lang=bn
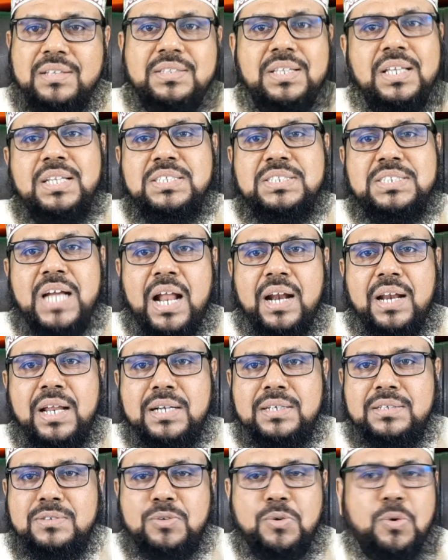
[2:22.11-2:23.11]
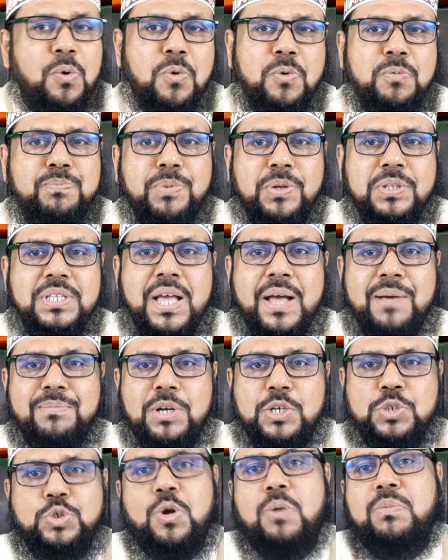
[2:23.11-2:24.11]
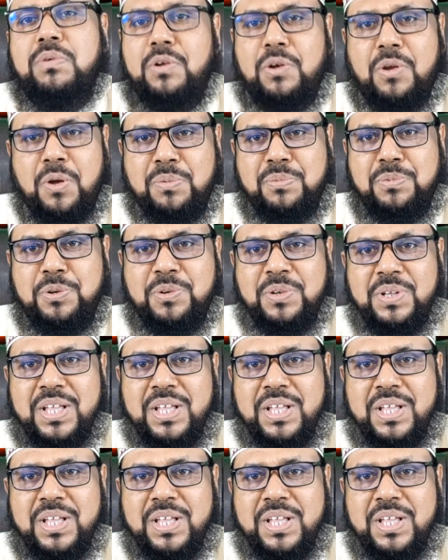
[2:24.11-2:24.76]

তিনি জানেন কোন পথে আমরা সফল হব